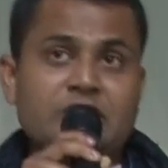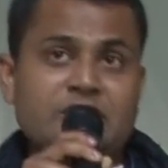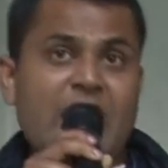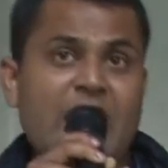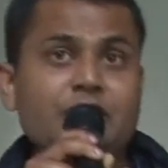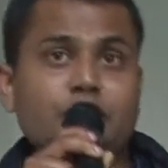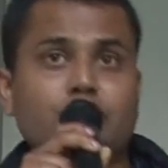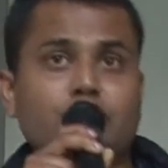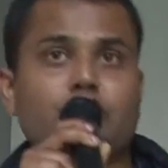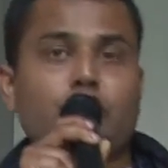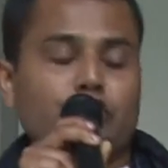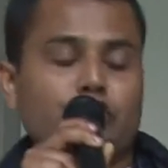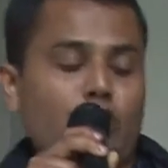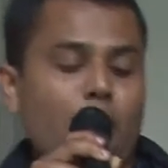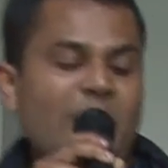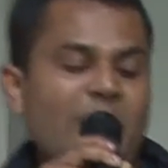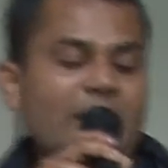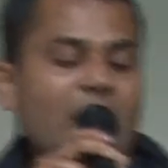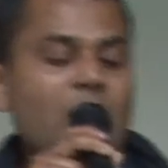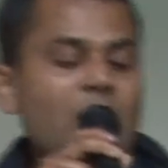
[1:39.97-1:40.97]
ছাত্র
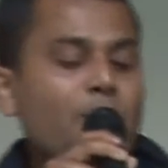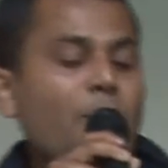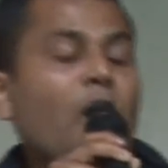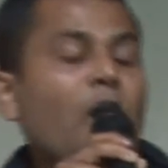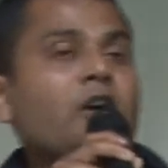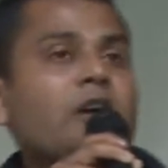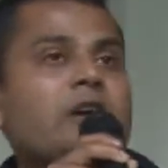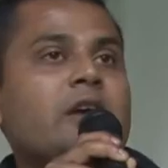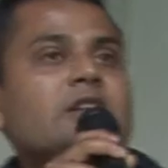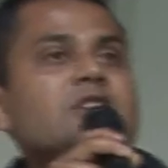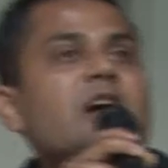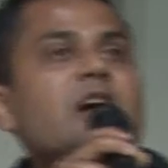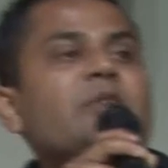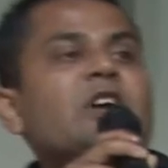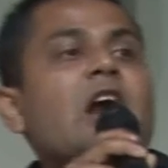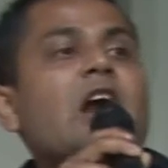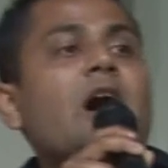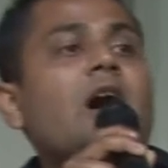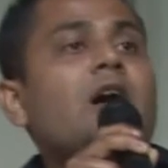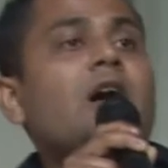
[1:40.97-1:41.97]
তোমাদের পক্ষে
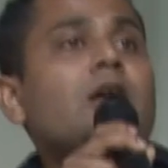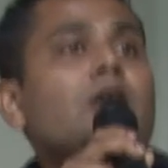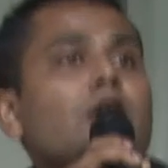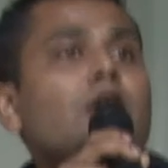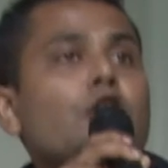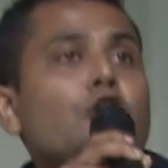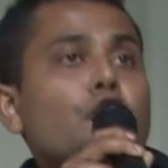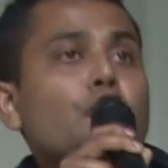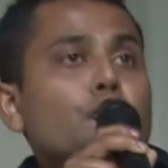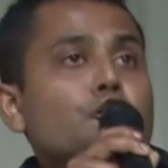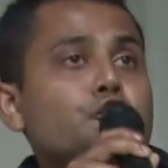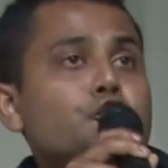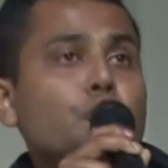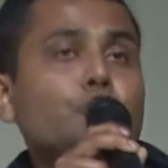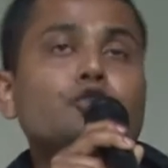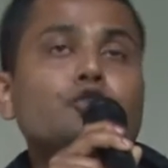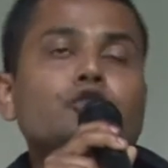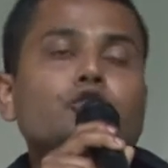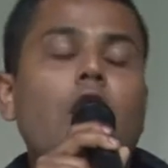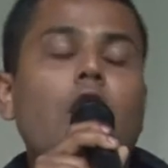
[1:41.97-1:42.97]
যাবে না
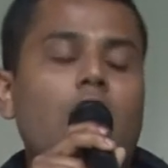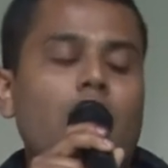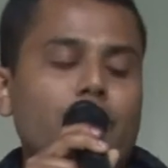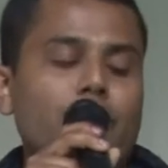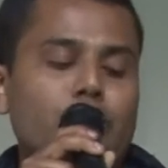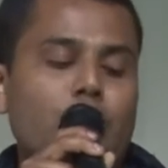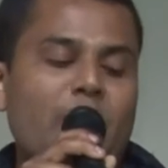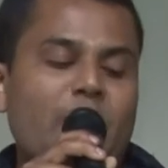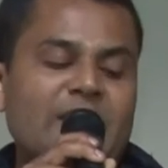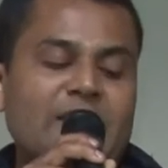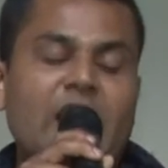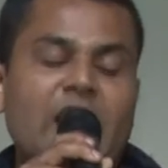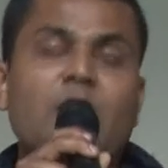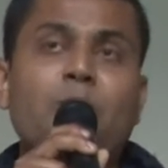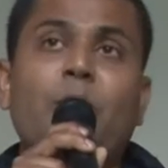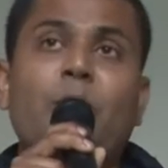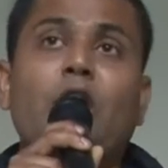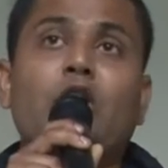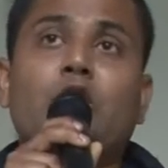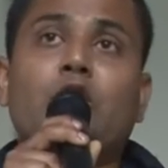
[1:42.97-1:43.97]
সুন্দর তোমাদের
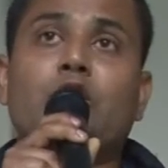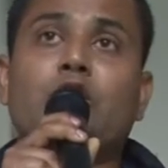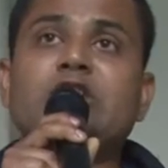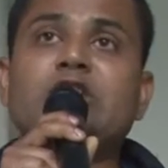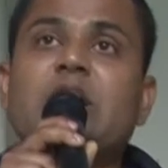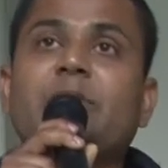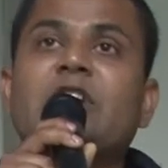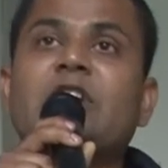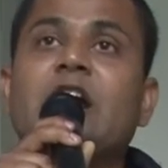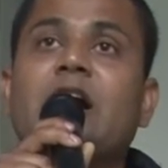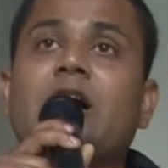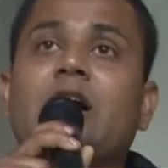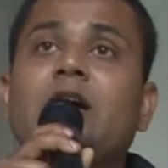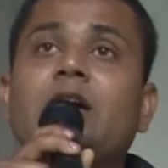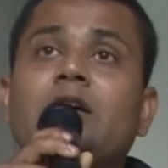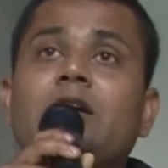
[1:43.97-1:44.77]
পক্ষ যাবে না